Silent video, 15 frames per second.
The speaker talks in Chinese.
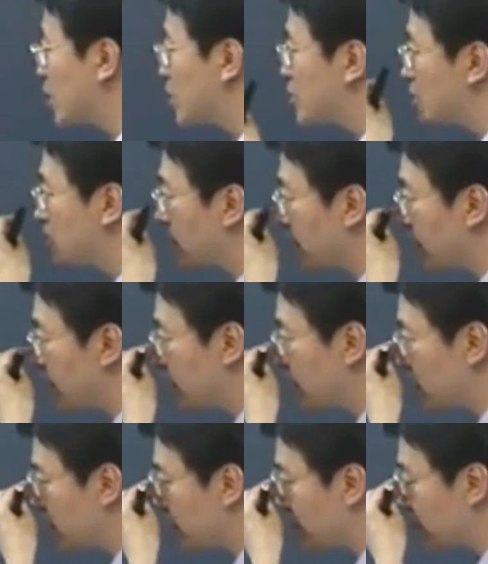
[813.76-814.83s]
可以证明了
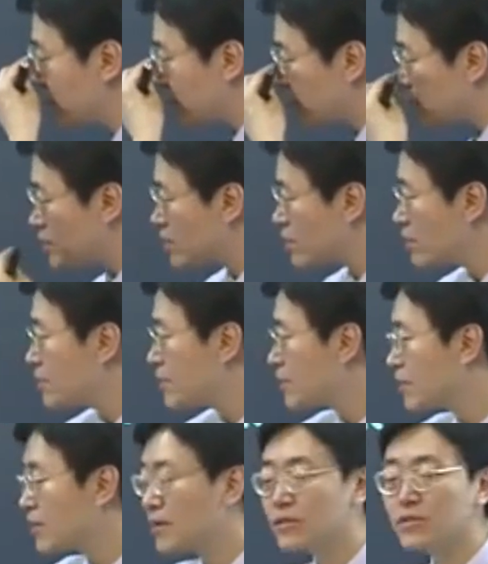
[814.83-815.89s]
这个贼，这个
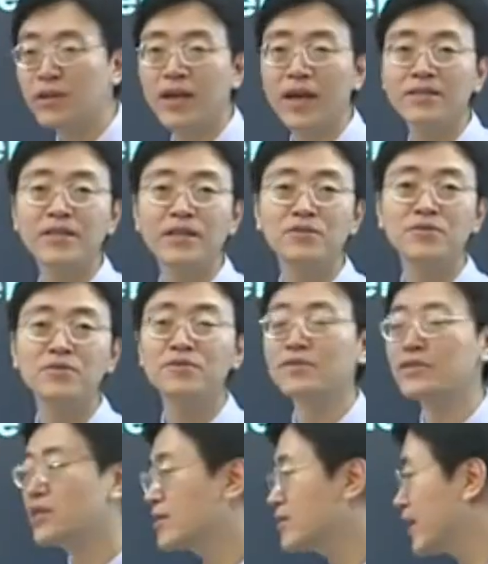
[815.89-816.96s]
burglar 就梁上君
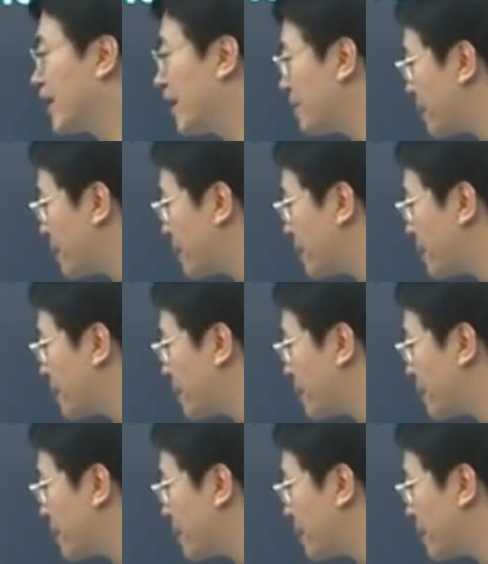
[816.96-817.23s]
子这个贼了。